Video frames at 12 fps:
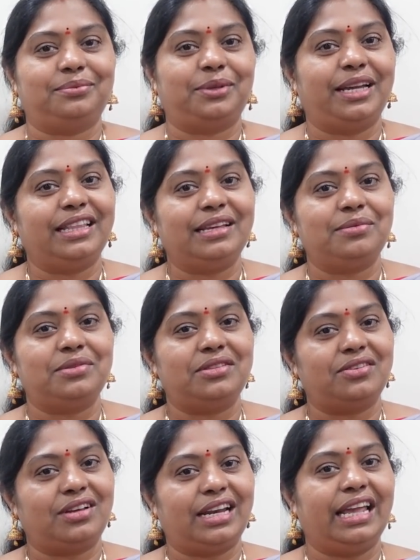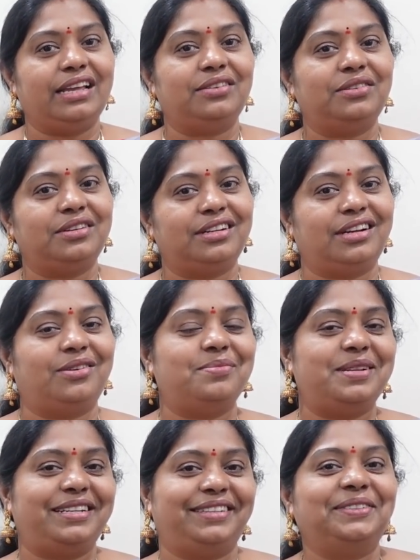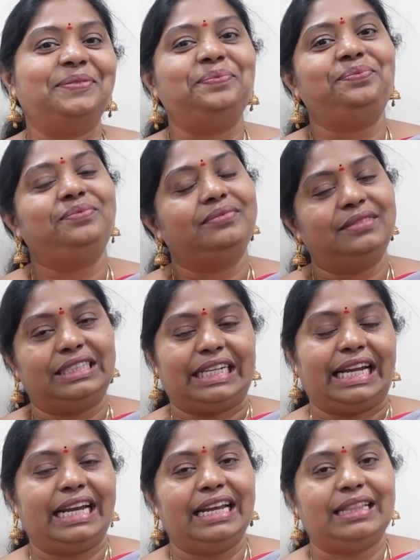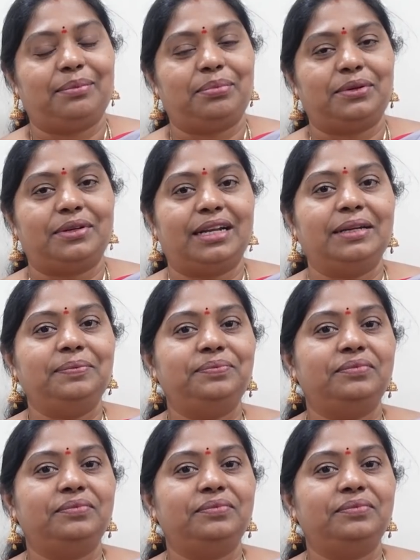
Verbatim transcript: పోయేదేముంది ఒక లైక్ ఒక కామెంట్ చేయండి తప్పకుండా